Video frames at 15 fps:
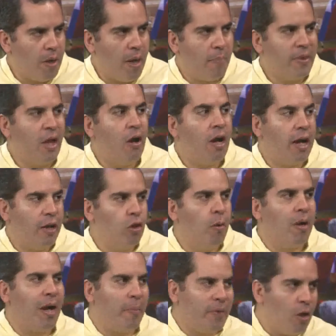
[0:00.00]
Capital? A
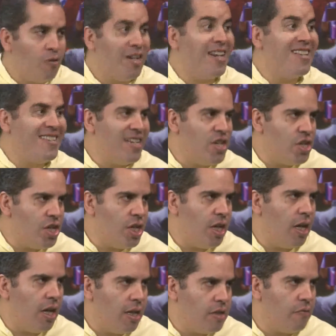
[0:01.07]
Redoma Capital já
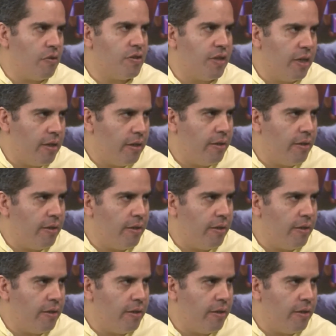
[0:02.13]
existia antes você?